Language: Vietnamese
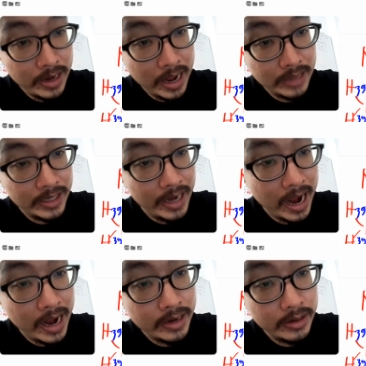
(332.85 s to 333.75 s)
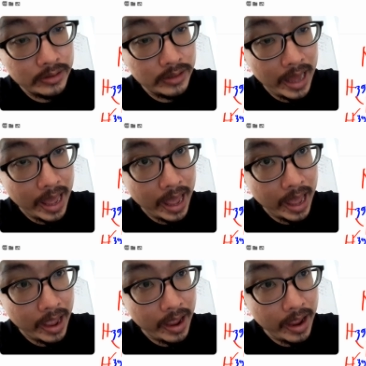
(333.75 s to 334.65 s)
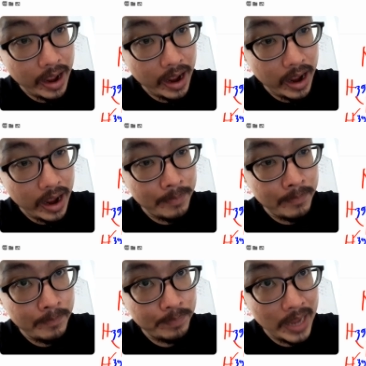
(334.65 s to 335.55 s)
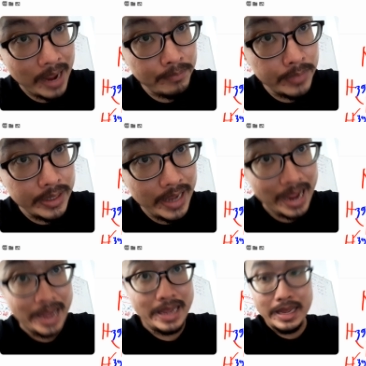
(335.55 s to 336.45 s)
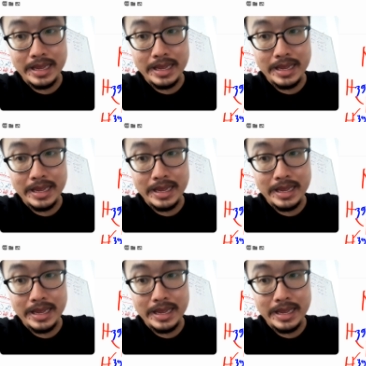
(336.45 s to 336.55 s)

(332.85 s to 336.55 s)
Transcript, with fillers: là sẽ ra được là âm 82